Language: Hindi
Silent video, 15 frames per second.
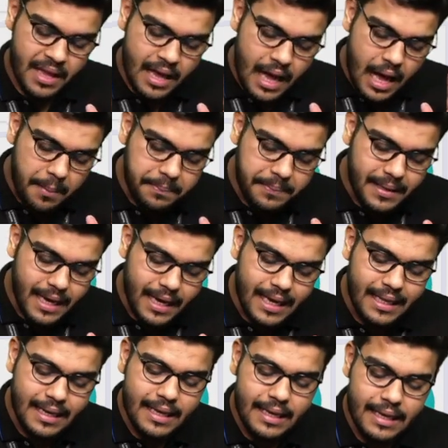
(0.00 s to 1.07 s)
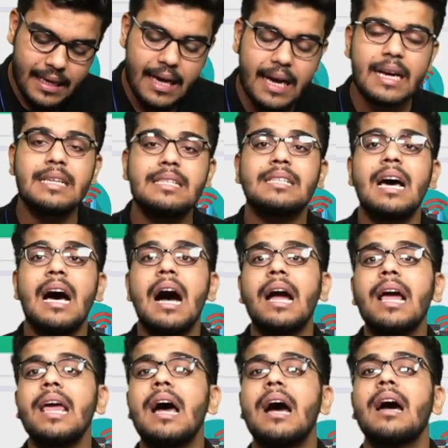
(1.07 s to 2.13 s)
अब यही नहीं गाइस आगे
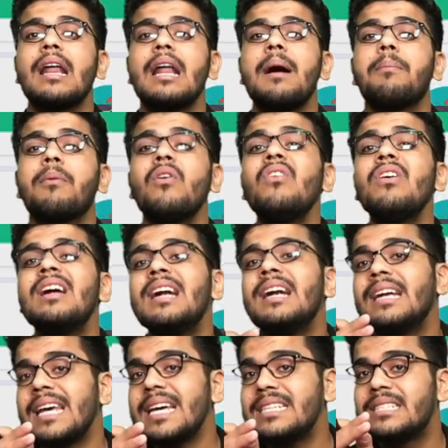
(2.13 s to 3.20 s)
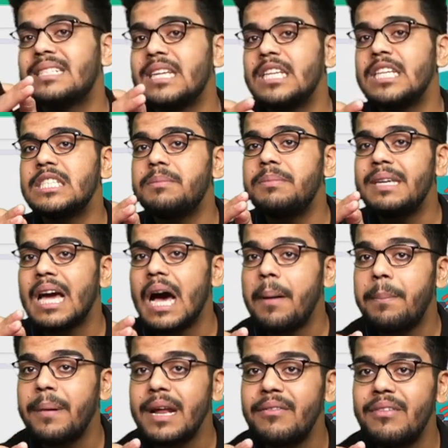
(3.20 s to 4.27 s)
आकर आपको टेस्ट सीरीज भी यहाँ
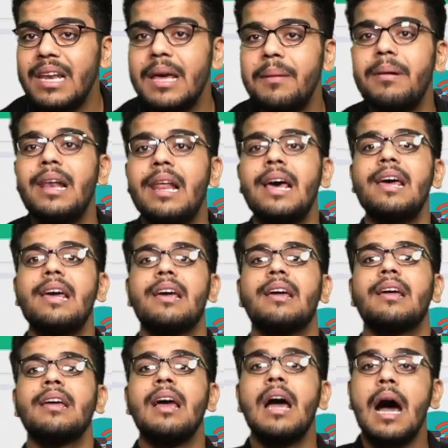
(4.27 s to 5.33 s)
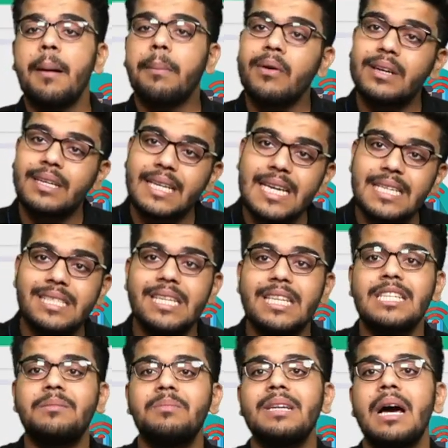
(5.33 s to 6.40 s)
पर अवेलेबल है आपको टेस्ट सीरीज
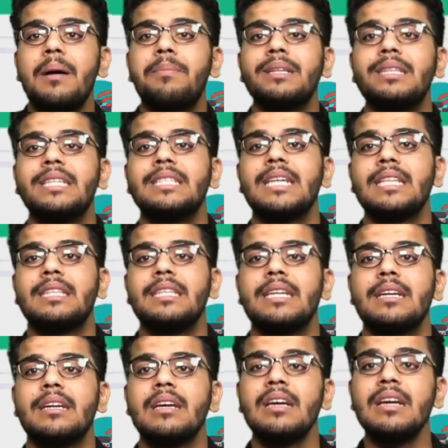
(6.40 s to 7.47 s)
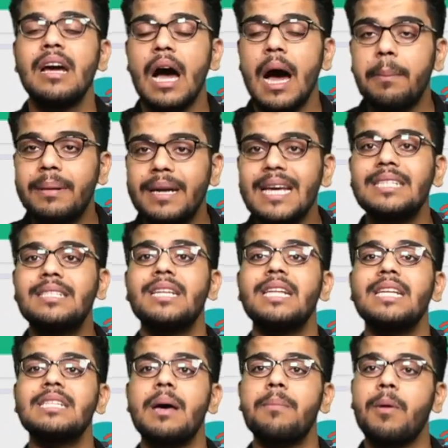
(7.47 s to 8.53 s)
भी यहाँ पर दी जाती है अब टेस्ट
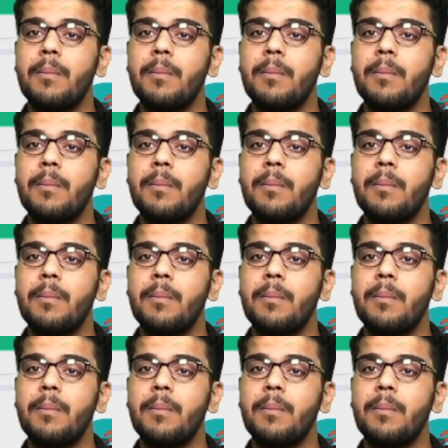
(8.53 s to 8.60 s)
सीरीज आपको